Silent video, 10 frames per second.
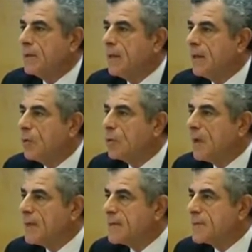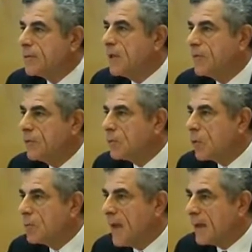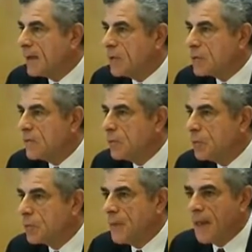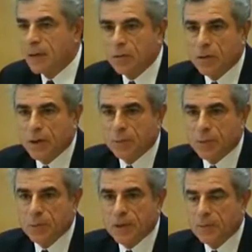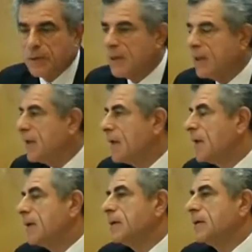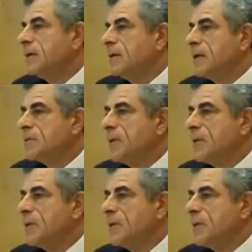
della urbanizzazione, della forma urbana, dello sviluppo urbano e i problemi degli